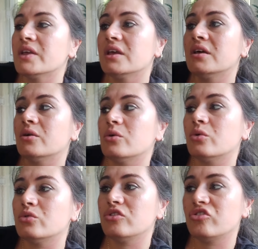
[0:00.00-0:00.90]

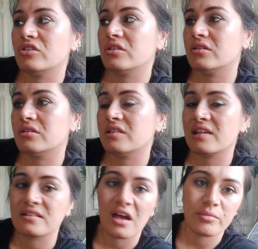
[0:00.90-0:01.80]
onun için e,
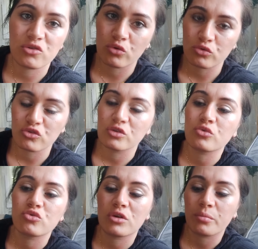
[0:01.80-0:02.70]
ses kayması olursa da
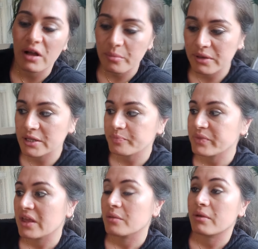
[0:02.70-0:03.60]
kusura bakmayın.
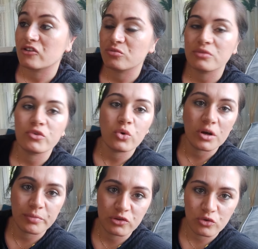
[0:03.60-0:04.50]
Ben şimdi vlog
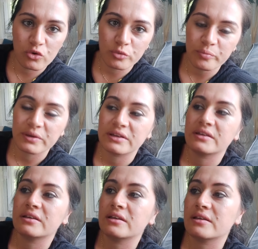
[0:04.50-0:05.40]
kapatıyorum.
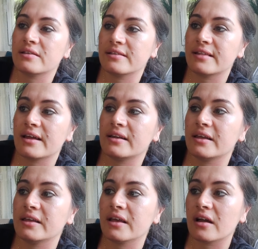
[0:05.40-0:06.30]
E,
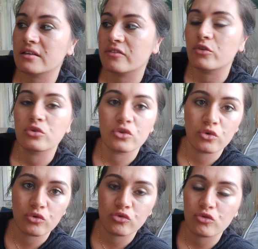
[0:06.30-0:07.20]
sizlerle yarınki vlogda
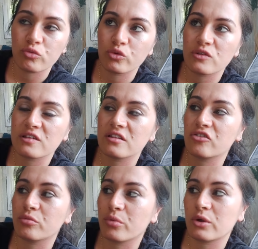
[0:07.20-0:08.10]
görüşürüz. Bugün sizin
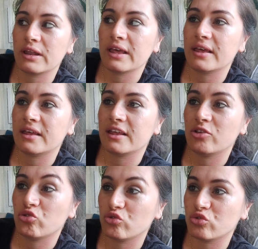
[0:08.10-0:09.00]
için böyle e, iki
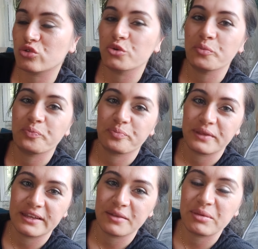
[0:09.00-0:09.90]
çocuklu
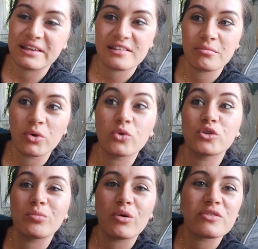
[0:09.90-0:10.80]
ya da bir kızım bir
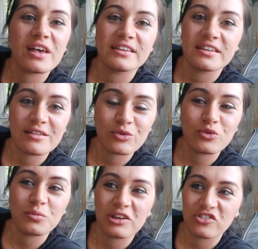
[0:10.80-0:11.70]
oğlum olsaydı nasıl
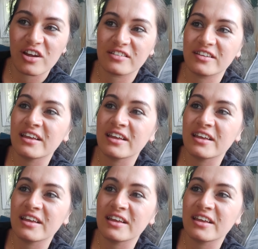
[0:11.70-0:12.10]
günüm geçerdi